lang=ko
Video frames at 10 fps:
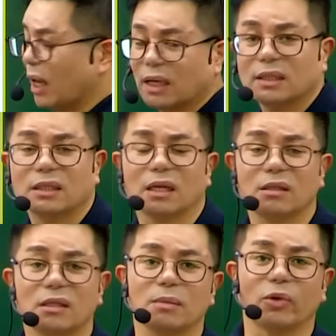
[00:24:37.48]
X자의
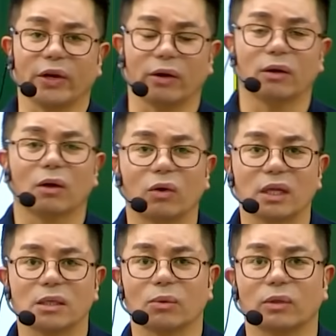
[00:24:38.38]
뜻이 뭐예요? 거래
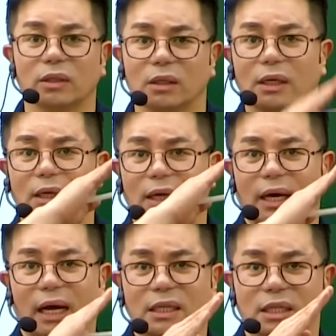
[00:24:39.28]
신고를
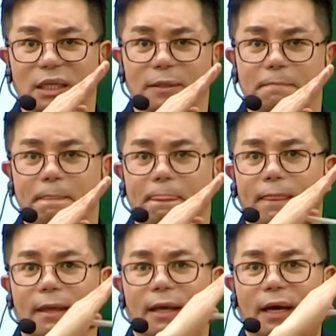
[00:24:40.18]
하지
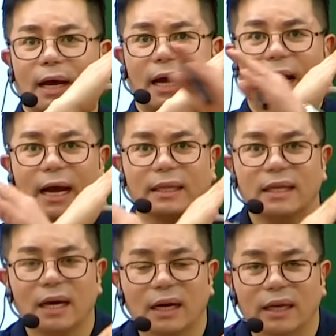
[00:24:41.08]

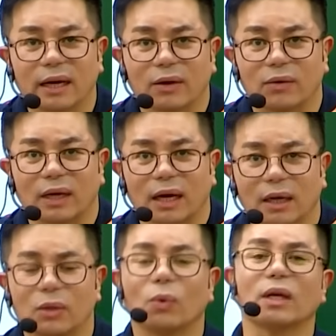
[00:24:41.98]
아니하게 하거나
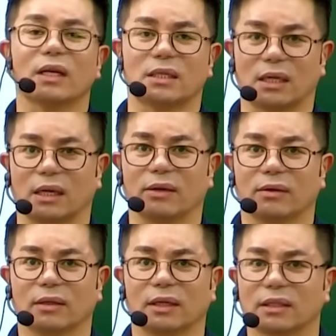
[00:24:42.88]
요게 되잖아요.
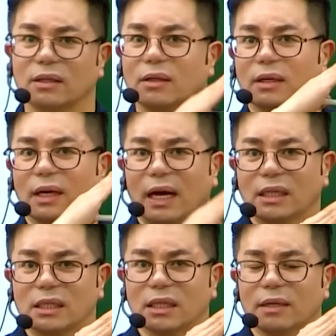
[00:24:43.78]
그래서
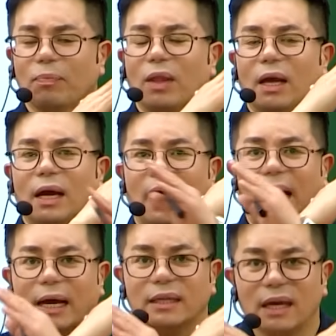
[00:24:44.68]
하지
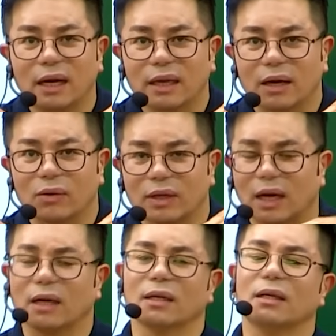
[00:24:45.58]
아니하게
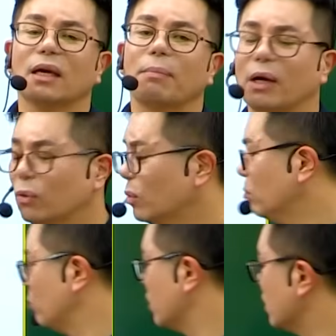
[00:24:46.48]
하거나 이게 바로
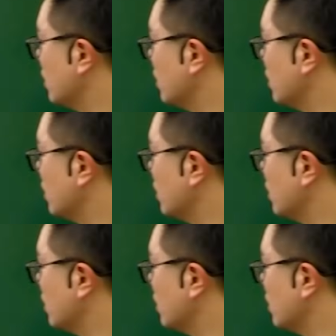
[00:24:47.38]
무슨